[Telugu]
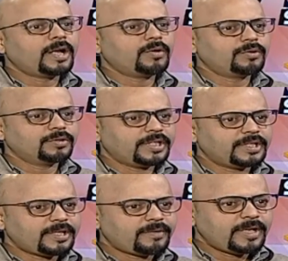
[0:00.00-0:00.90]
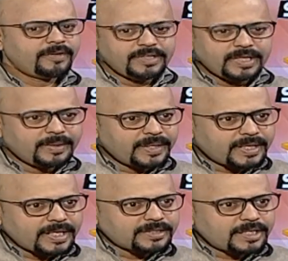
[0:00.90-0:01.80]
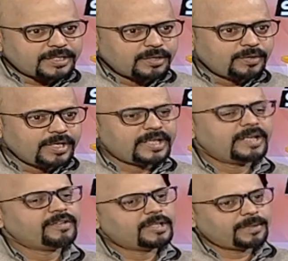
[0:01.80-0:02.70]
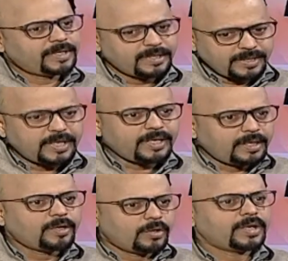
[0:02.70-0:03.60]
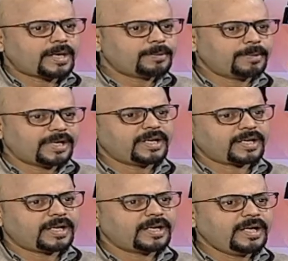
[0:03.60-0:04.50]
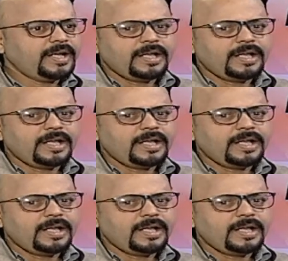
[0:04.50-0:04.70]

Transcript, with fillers: ఎలా ఉంటుంది ఇది ఏ విధమైన ట్రాన్సాక్షన్లో నేను ఏ విధమైన అంటే లాభం అన్ని రకాలుగా